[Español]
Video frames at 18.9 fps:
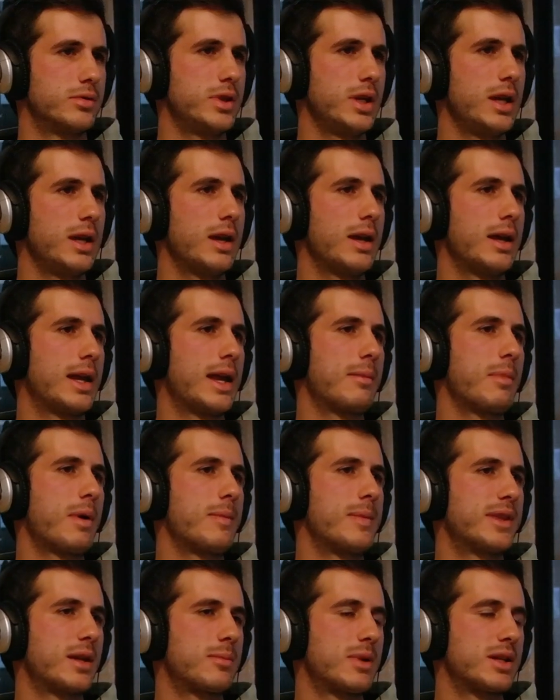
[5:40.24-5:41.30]
Sí, ¿y quién va a
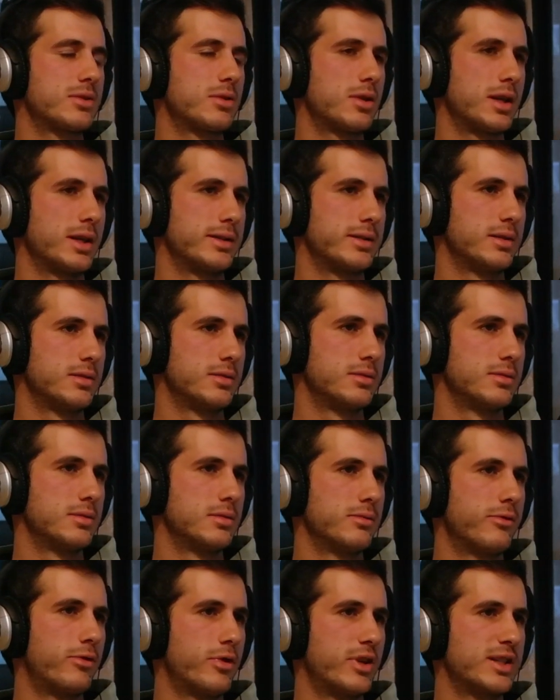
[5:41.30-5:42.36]
meter más goles?
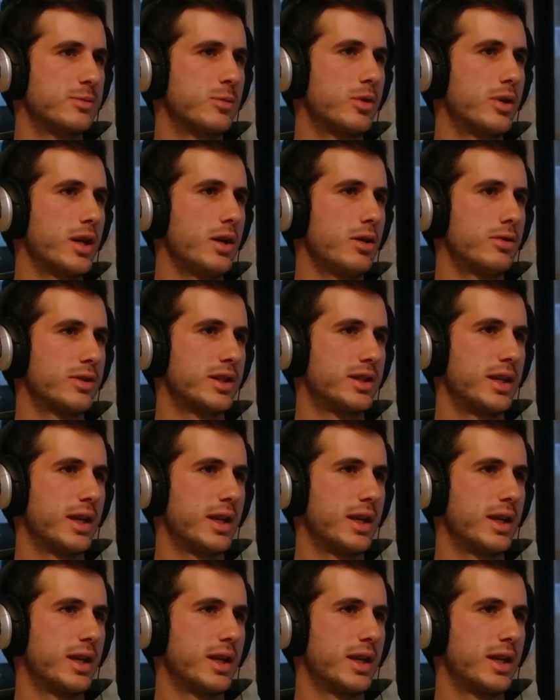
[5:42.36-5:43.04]
¿Funes Mori o Santi